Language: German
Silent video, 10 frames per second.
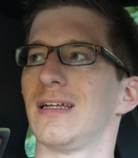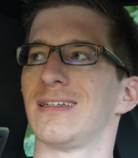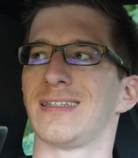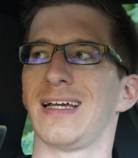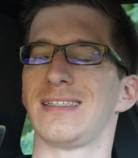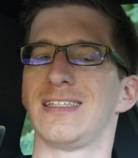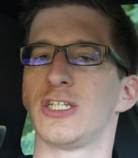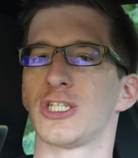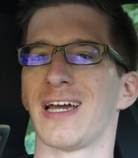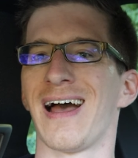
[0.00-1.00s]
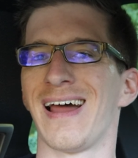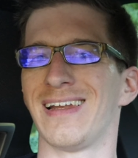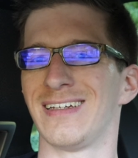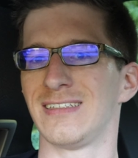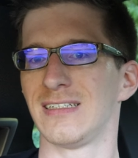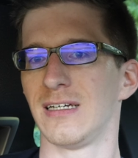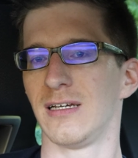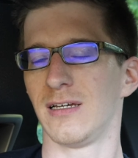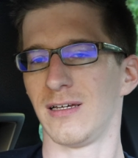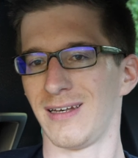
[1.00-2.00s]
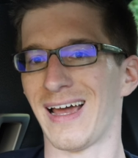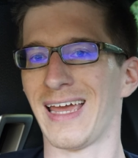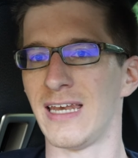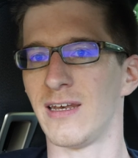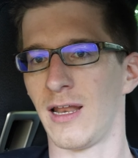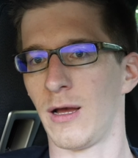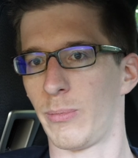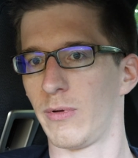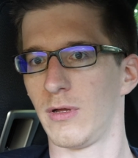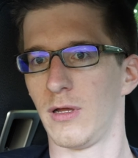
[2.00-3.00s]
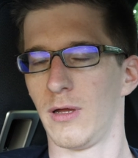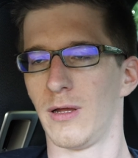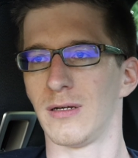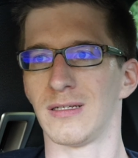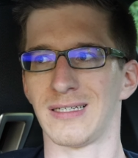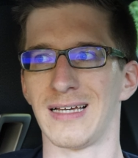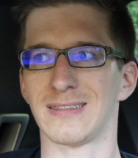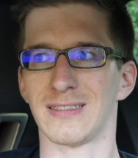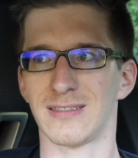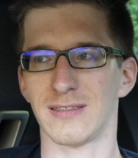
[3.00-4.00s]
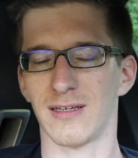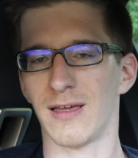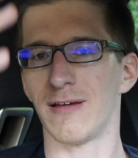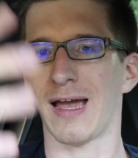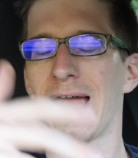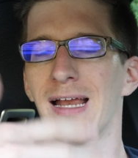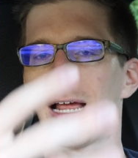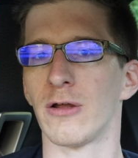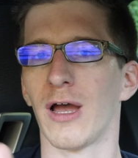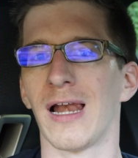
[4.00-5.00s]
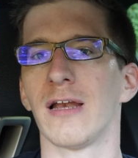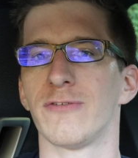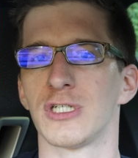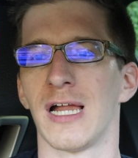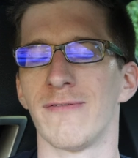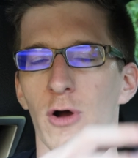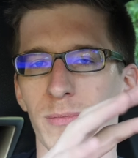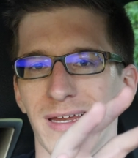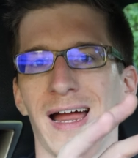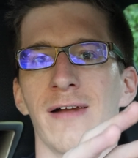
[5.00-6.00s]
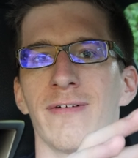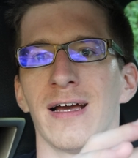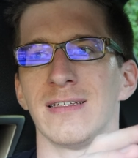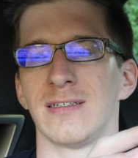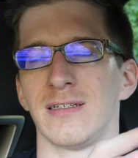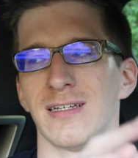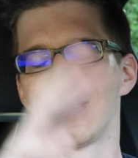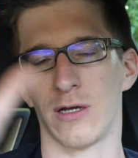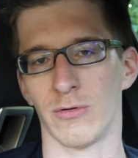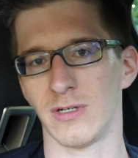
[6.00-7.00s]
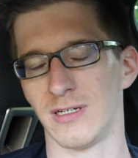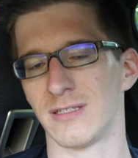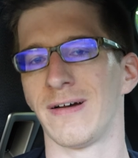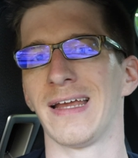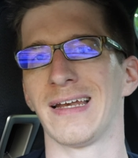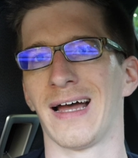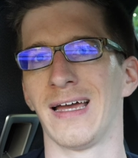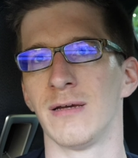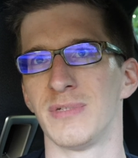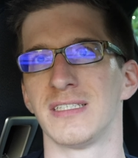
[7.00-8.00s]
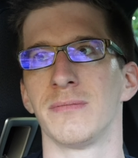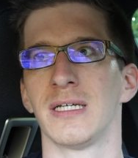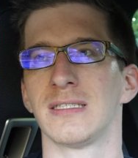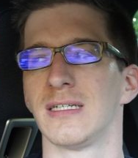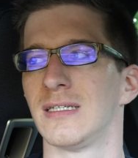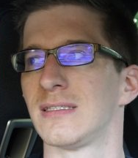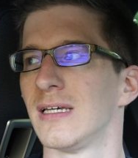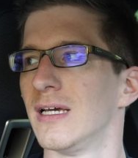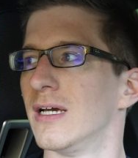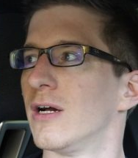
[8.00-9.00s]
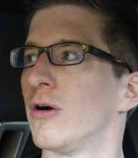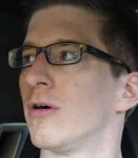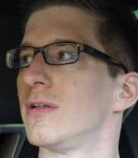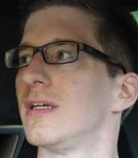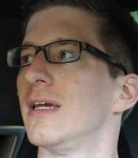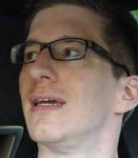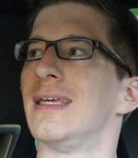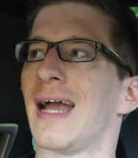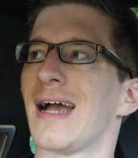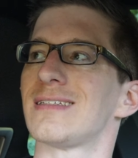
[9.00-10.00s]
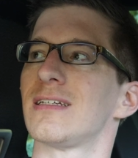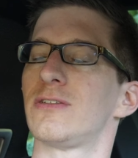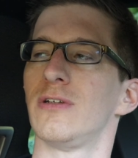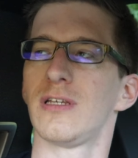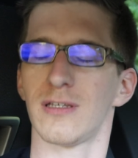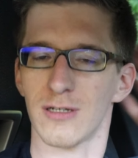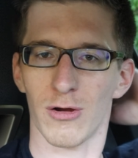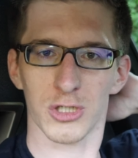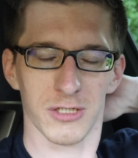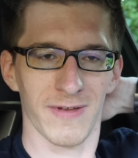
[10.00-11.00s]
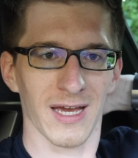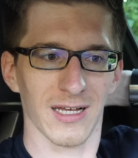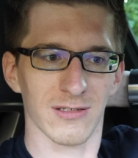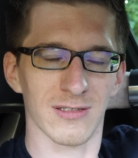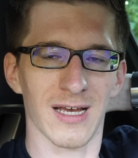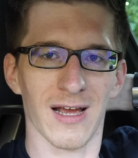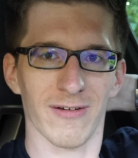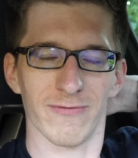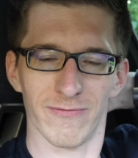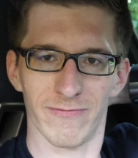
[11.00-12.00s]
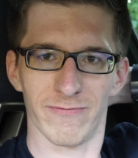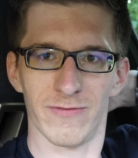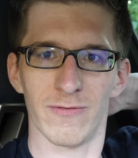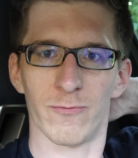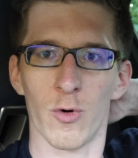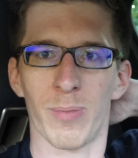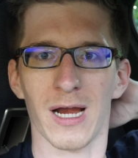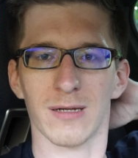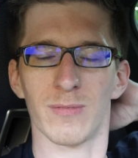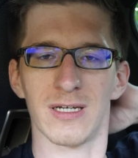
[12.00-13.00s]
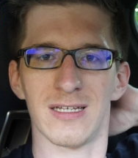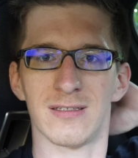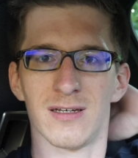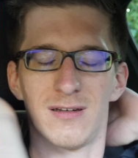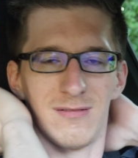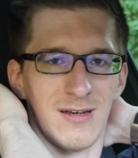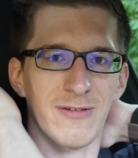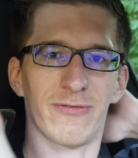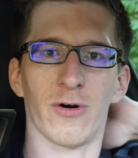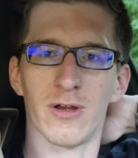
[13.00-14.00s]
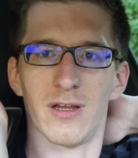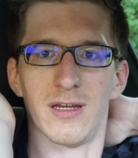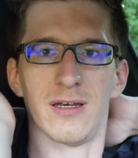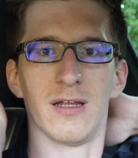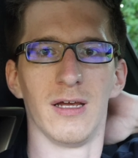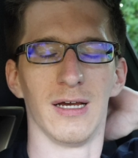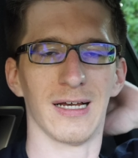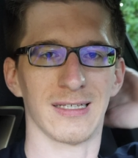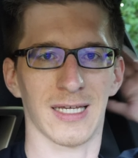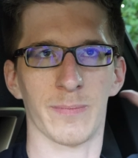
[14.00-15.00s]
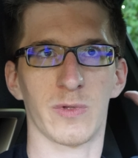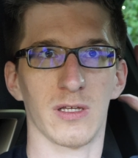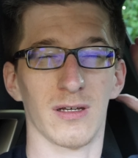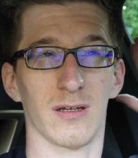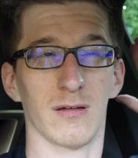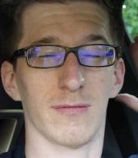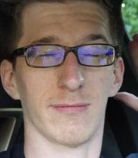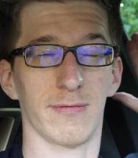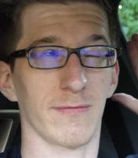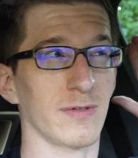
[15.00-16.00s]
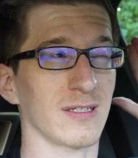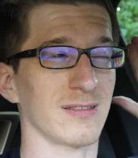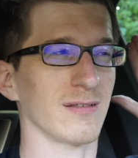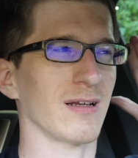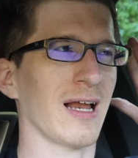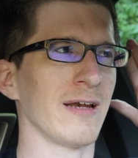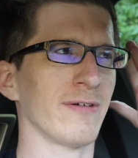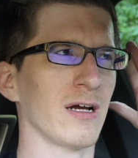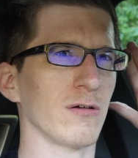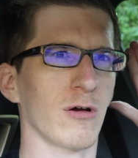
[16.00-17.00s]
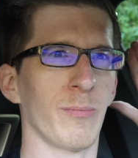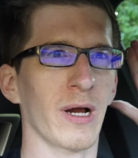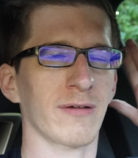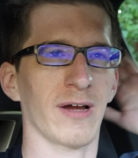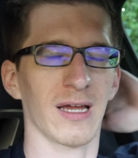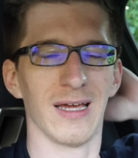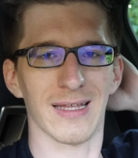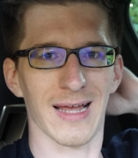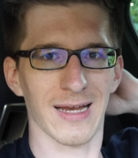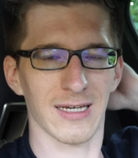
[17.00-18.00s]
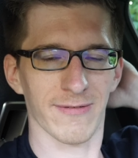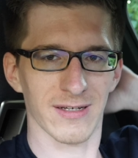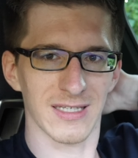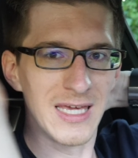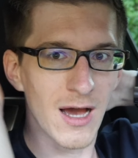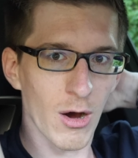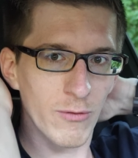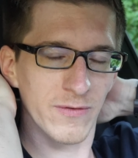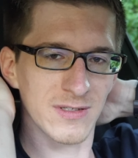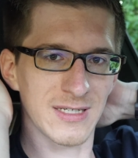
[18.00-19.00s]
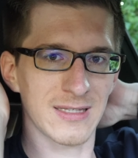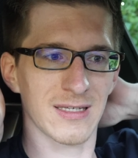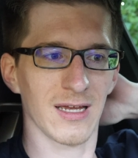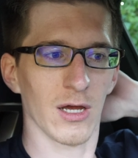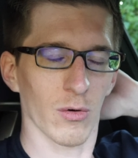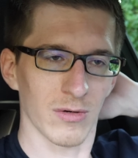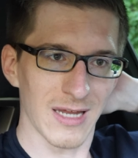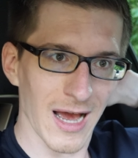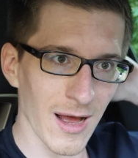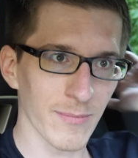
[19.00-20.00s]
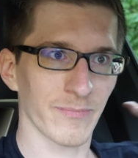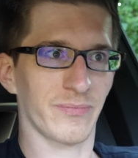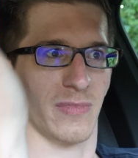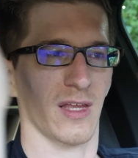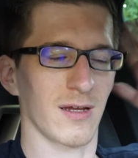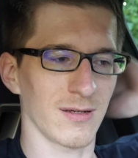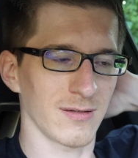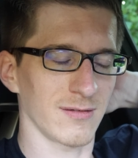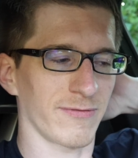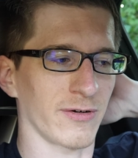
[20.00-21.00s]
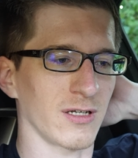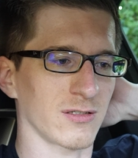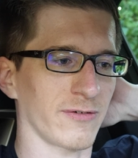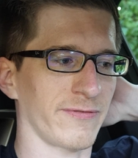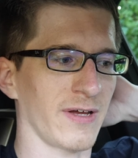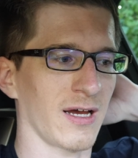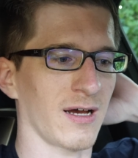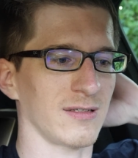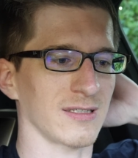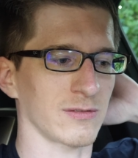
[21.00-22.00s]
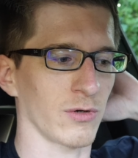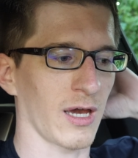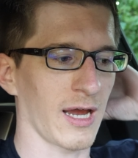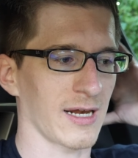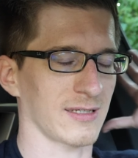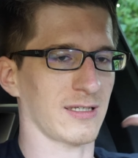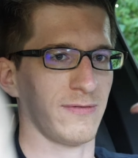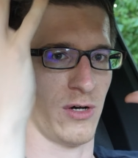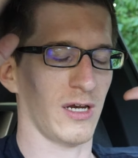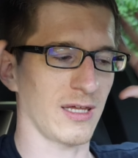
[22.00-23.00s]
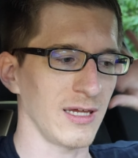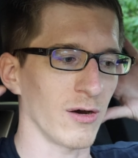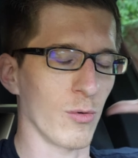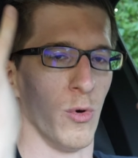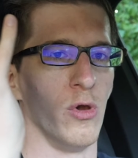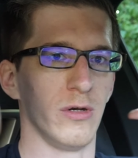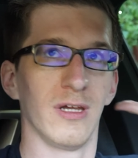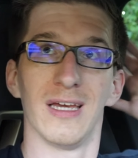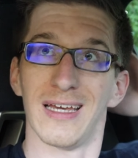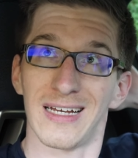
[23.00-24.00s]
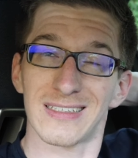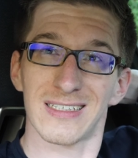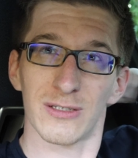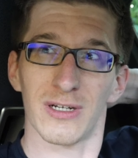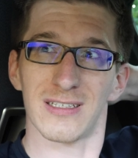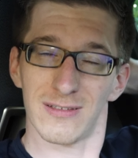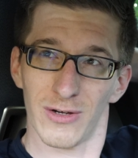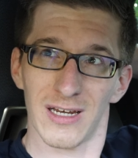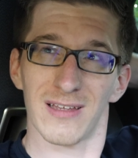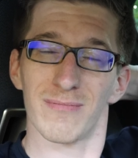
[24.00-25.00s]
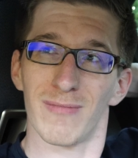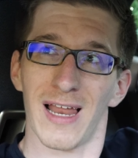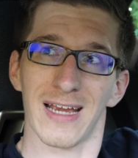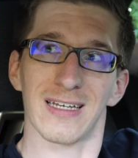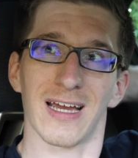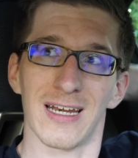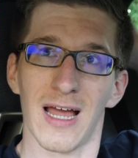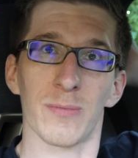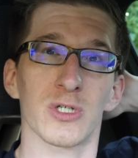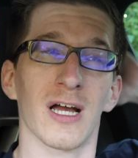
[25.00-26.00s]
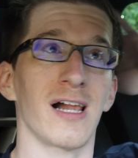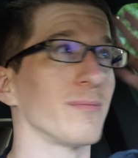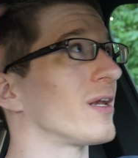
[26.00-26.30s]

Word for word: Das heißt, die strahlen nach hinten ab. Das heißt, das äh, erklärt auch relativ schnell, warum teilweise der Sound in der zweiten Reihe ein bisschen besser ist. Und ja, ist natürlich auch schwierig zu sagen, wie, wo packt man diese nach vorne hin? Es gibt, äh, ist das ein Kleinwagen, ein Kompaktwagen, der hat die quasi hier aufgesetzt und die haben äh, von der Software das so geregelt, dass das wirklich hier umhüllt. Hier ist es so, dass es wirklich leicht nach hinten abstrahlt.